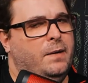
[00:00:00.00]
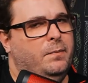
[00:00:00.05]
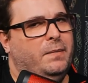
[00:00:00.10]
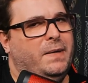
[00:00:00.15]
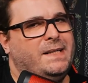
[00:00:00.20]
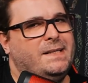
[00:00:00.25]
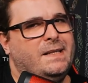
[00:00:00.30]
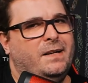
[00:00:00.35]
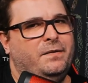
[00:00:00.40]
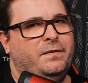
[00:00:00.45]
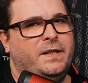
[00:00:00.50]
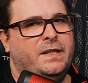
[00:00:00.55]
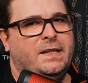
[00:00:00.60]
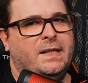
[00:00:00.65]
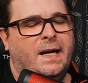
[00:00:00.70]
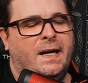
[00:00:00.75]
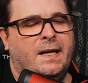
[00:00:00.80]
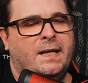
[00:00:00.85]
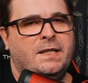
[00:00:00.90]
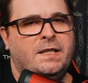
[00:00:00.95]
mas na
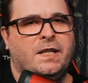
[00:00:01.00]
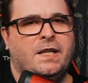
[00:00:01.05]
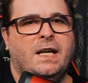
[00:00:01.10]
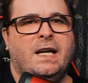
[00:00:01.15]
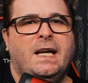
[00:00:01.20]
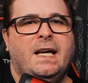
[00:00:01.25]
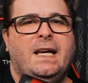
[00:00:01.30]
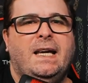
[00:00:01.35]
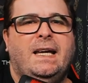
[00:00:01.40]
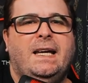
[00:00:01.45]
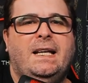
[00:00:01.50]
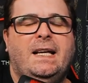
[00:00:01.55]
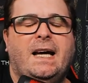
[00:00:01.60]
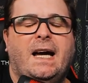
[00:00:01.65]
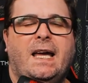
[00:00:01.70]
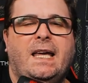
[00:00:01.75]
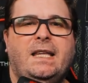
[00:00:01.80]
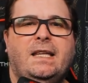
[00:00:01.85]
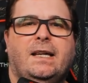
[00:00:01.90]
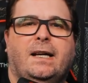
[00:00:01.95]
verdade ele
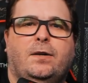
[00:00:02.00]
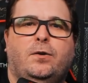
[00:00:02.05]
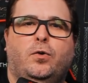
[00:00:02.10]
ainda